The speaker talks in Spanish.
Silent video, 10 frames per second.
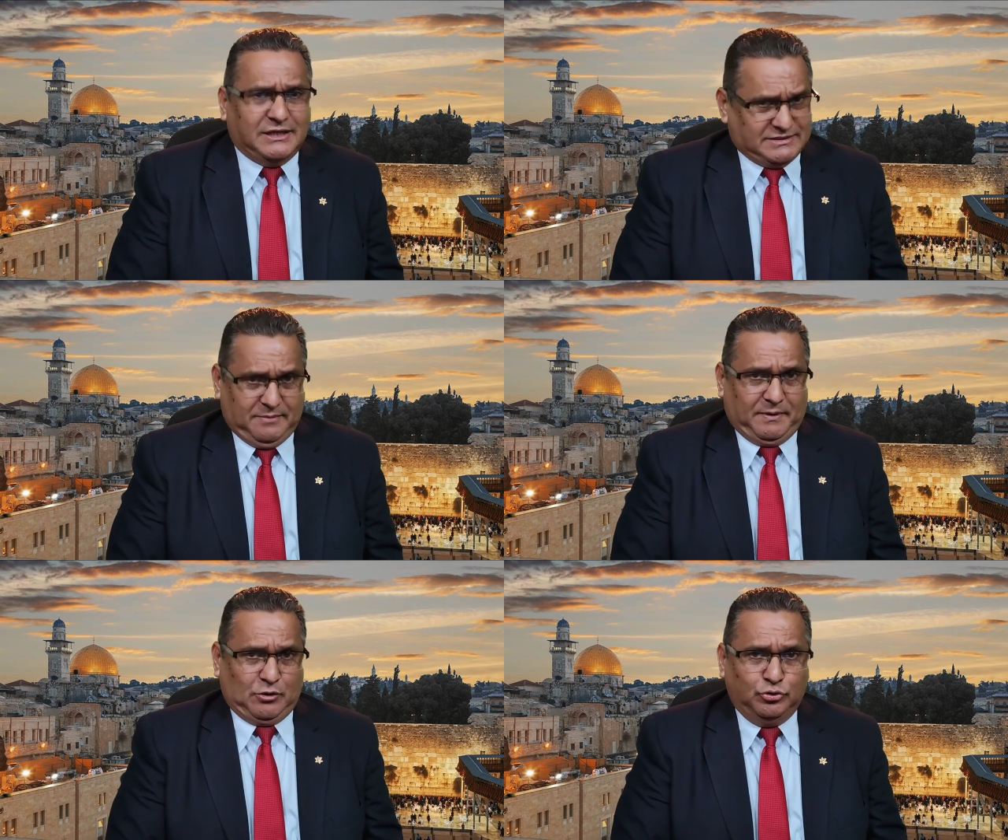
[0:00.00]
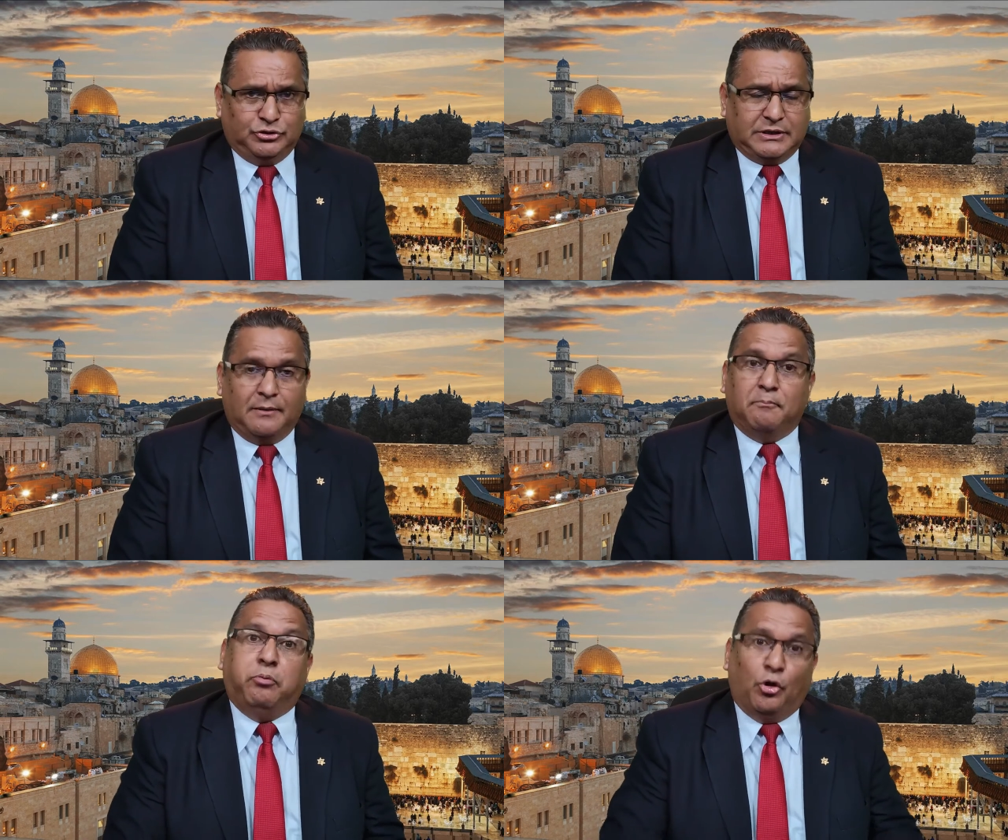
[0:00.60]
Y se
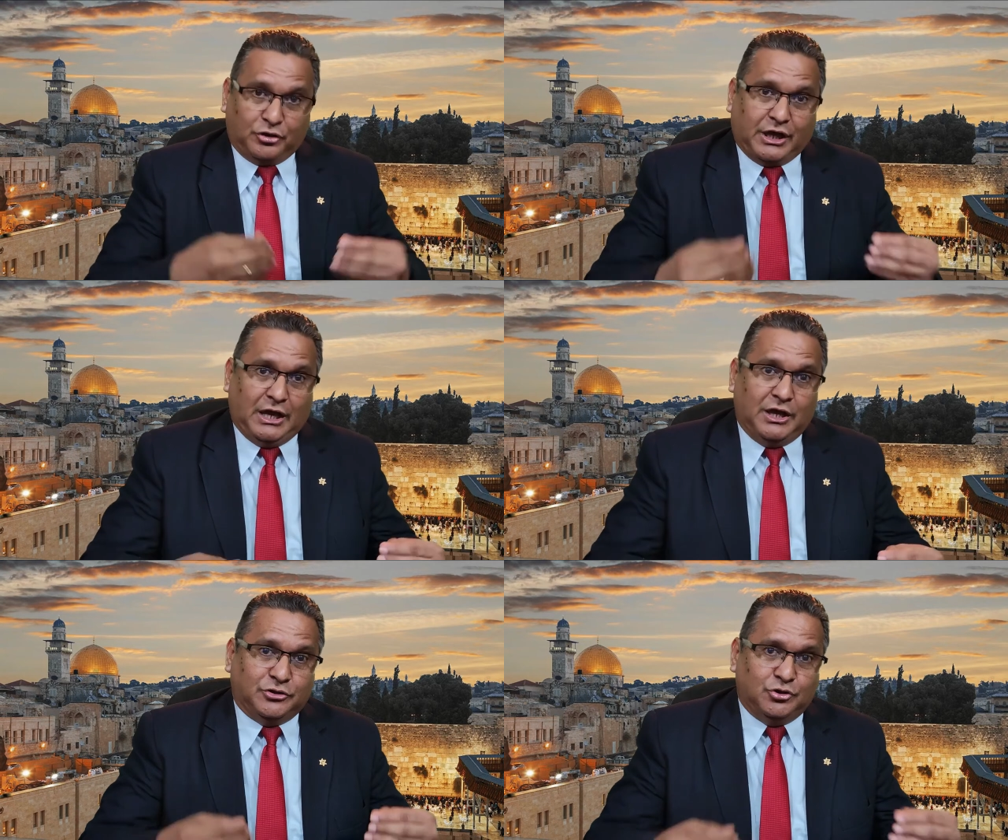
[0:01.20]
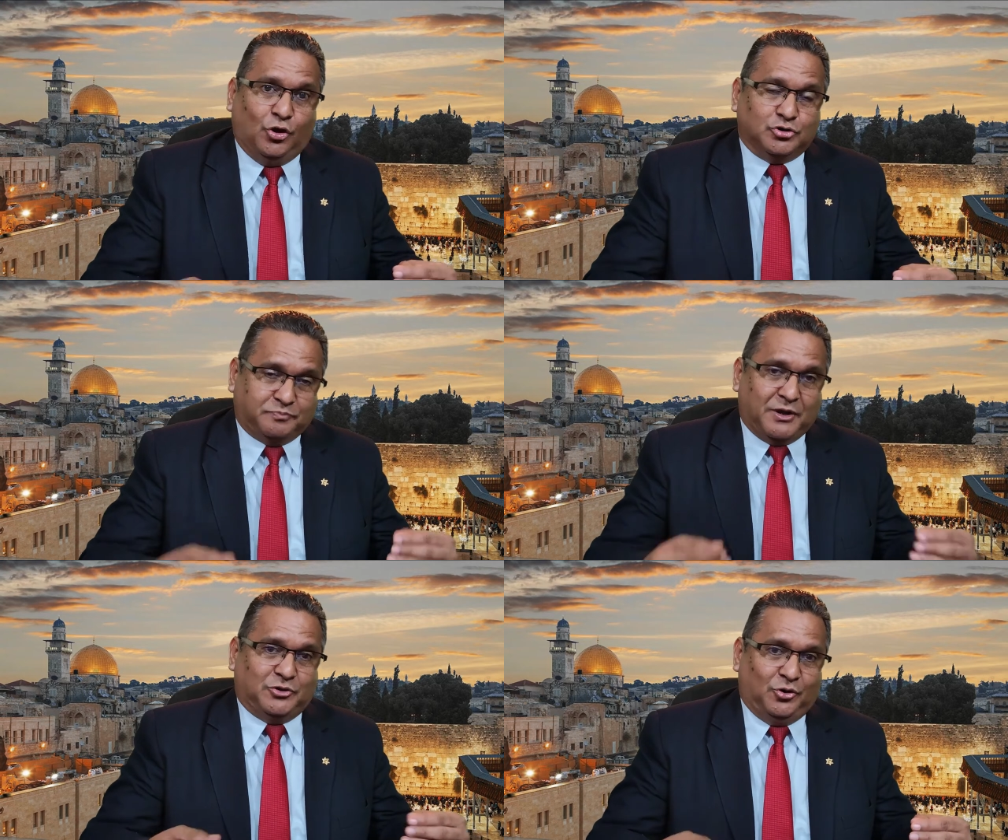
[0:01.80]
preguntan, ¿por qué
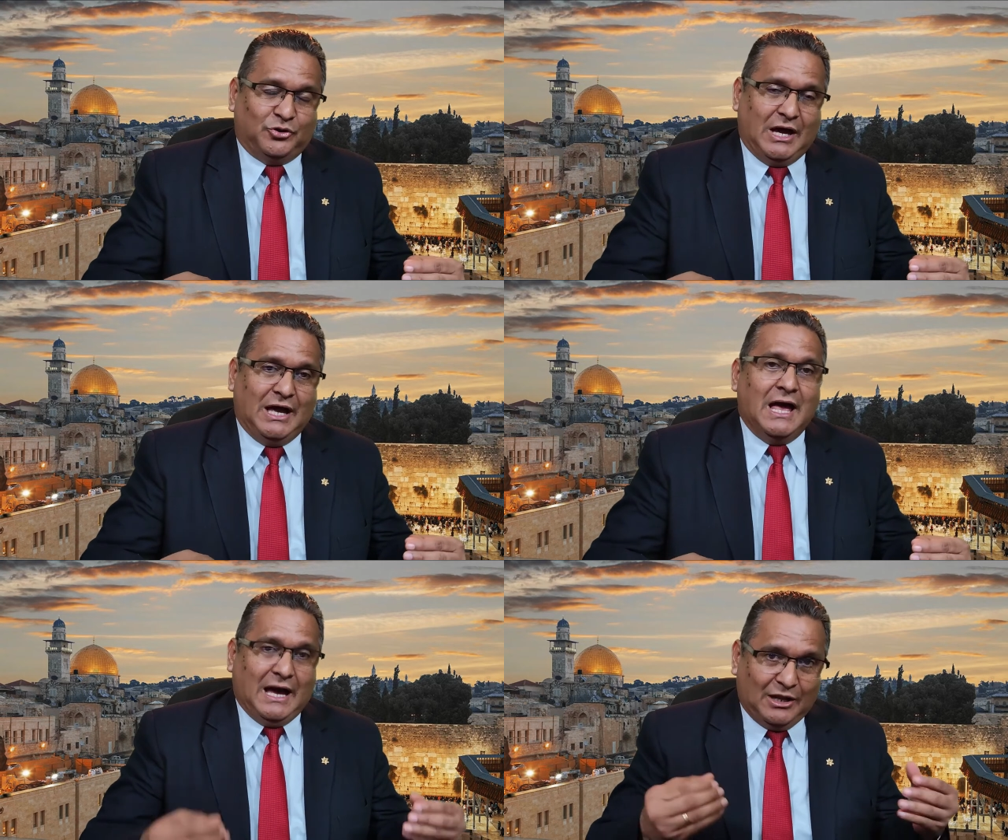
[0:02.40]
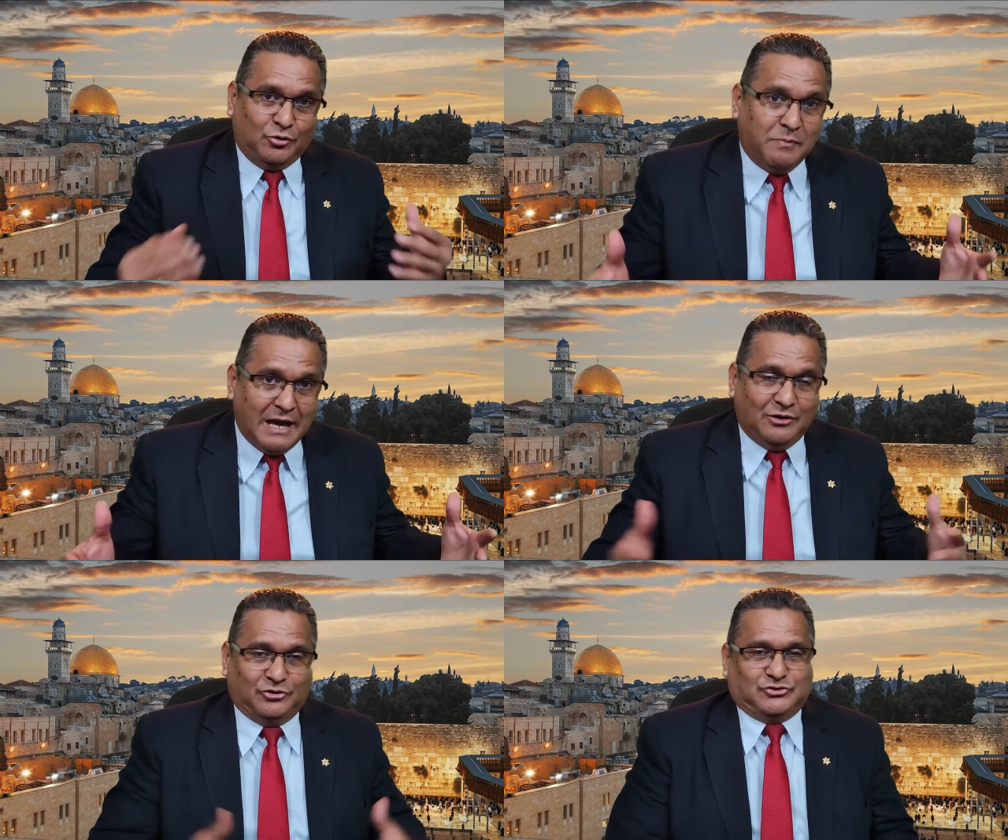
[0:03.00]
Dios perdona a los
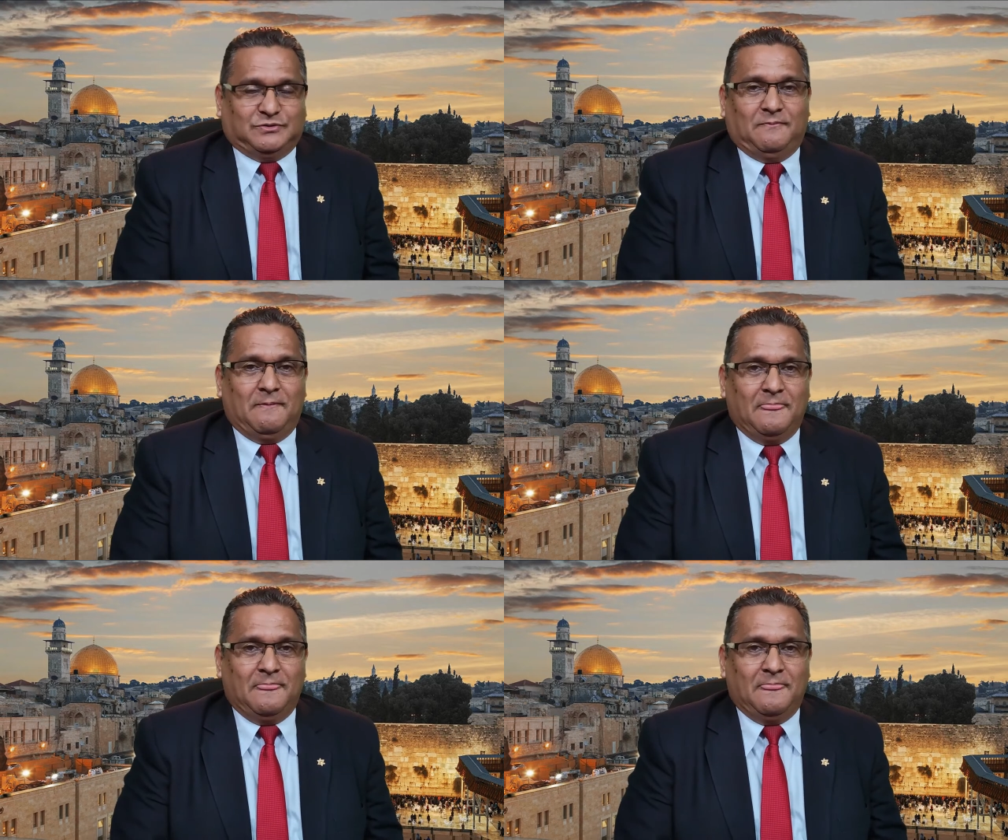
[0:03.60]
malos?